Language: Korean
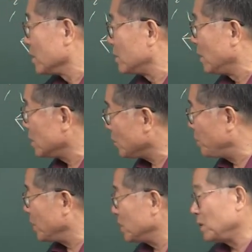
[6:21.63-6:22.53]
그래서
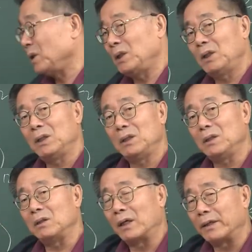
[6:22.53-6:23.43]
비극이
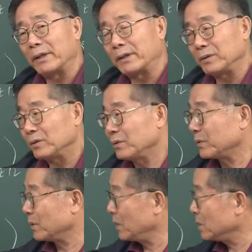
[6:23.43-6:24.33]
일어난다. 그죠?
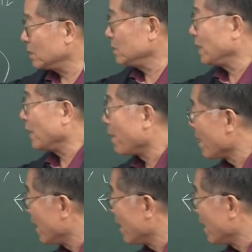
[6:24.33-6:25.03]
그래서 근데